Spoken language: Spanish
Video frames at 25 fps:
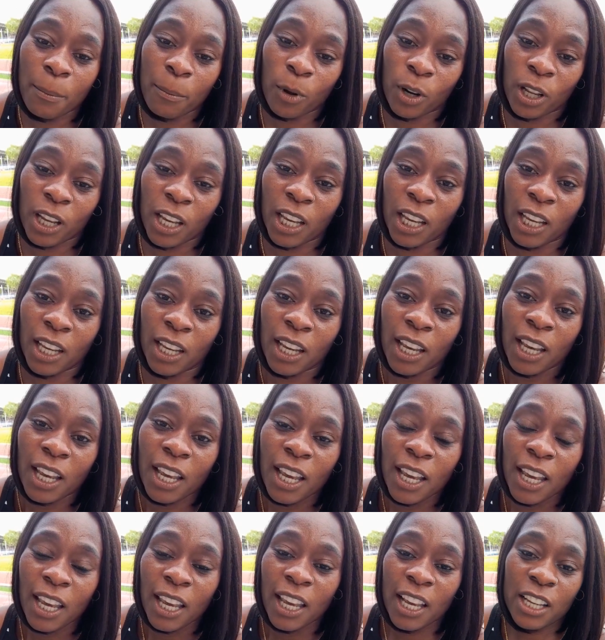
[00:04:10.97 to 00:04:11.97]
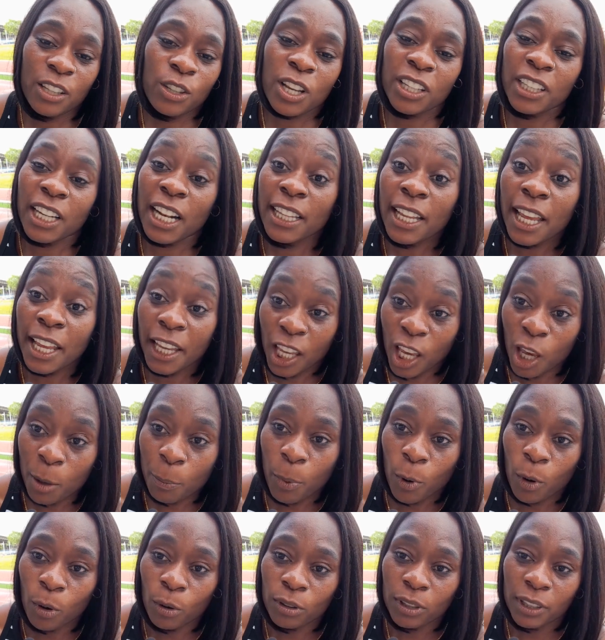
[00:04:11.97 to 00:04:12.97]
porque eso se trata de
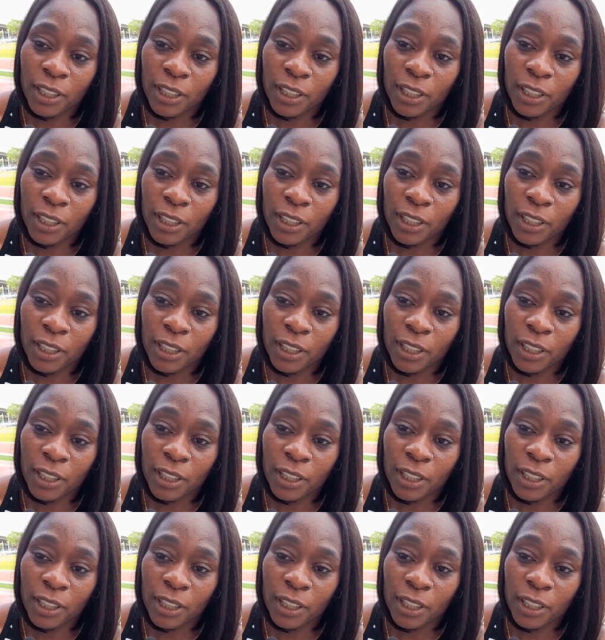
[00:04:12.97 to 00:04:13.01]
equipo,